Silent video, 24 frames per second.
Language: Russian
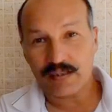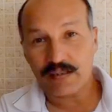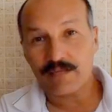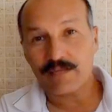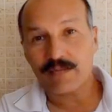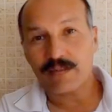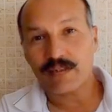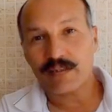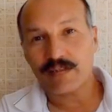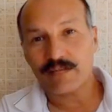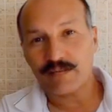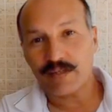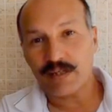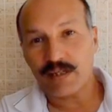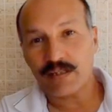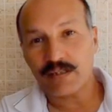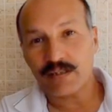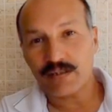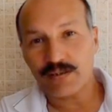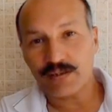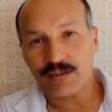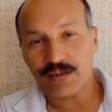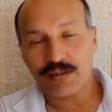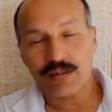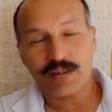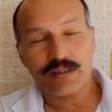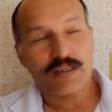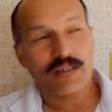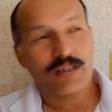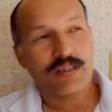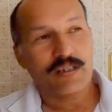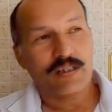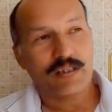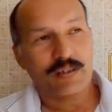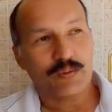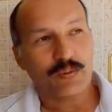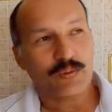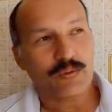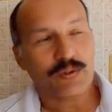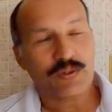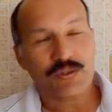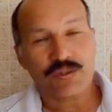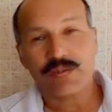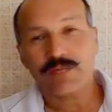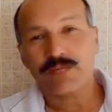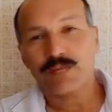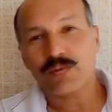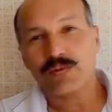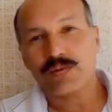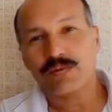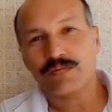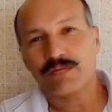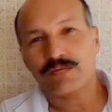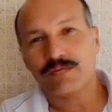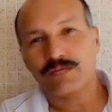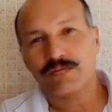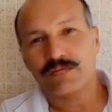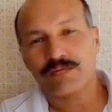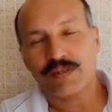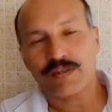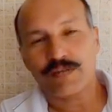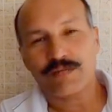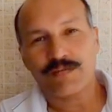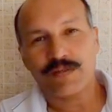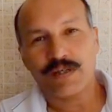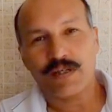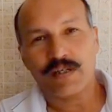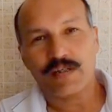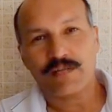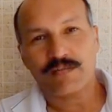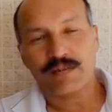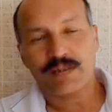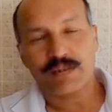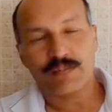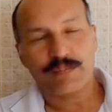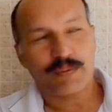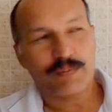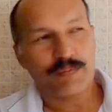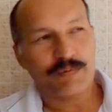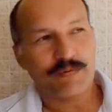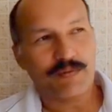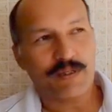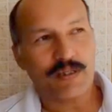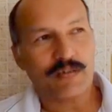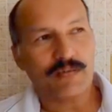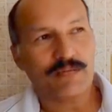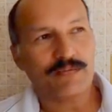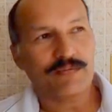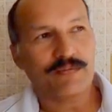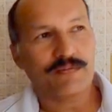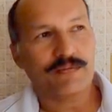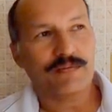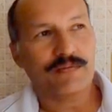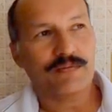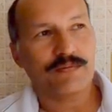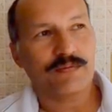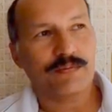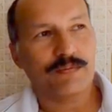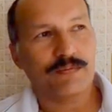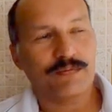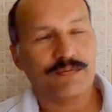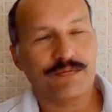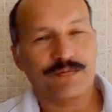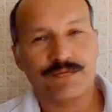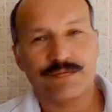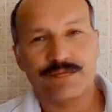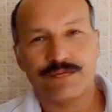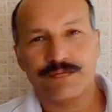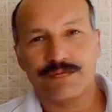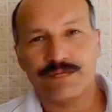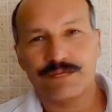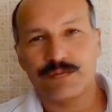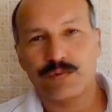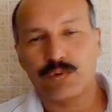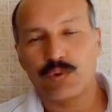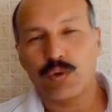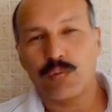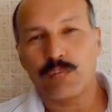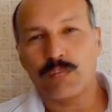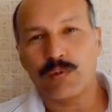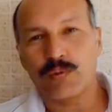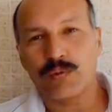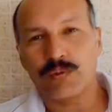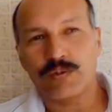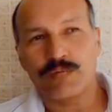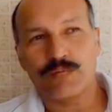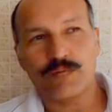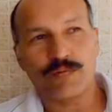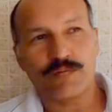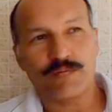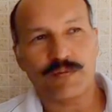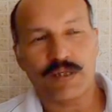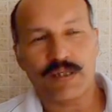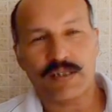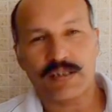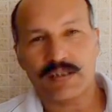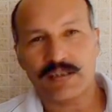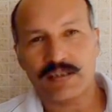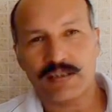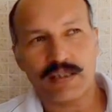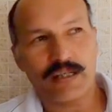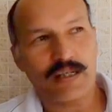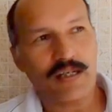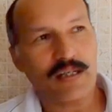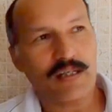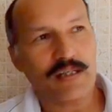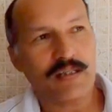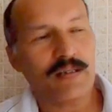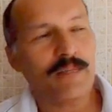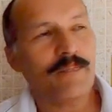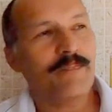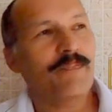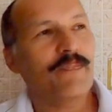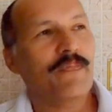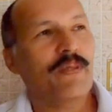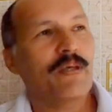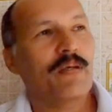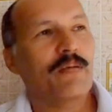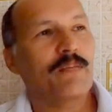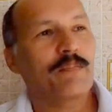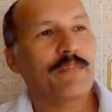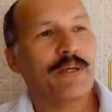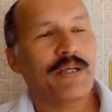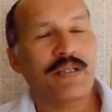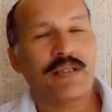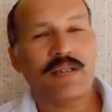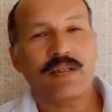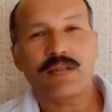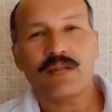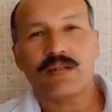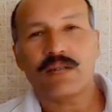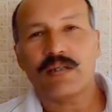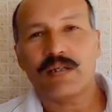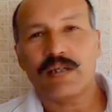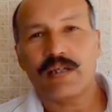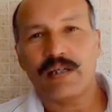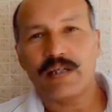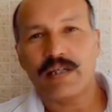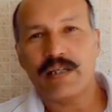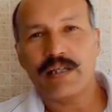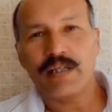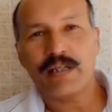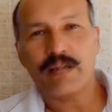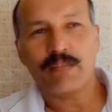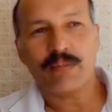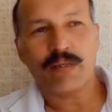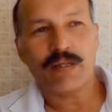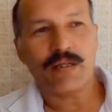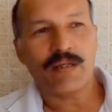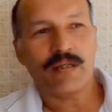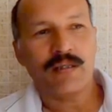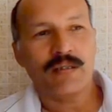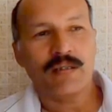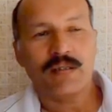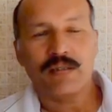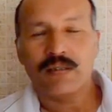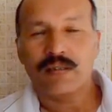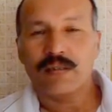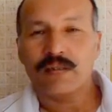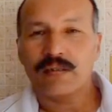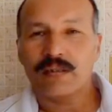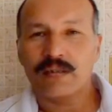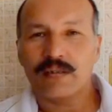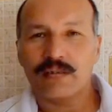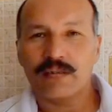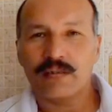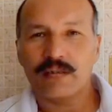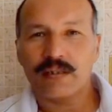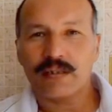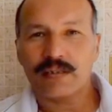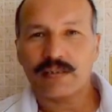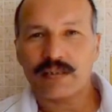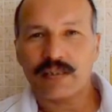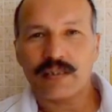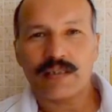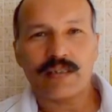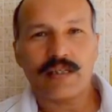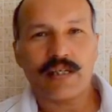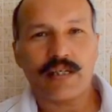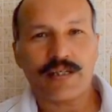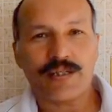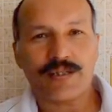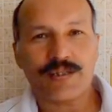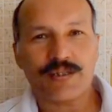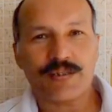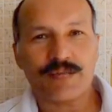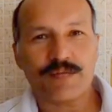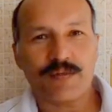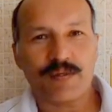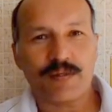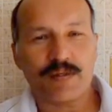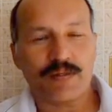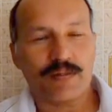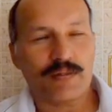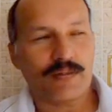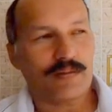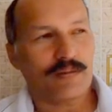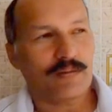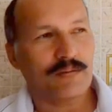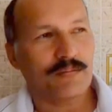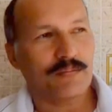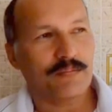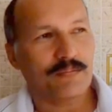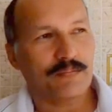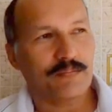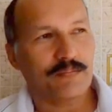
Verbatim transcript: Оливера Ивановича, который живет в Варваровке, побывал э, дома у него в гостях, поел хлеба настоящего,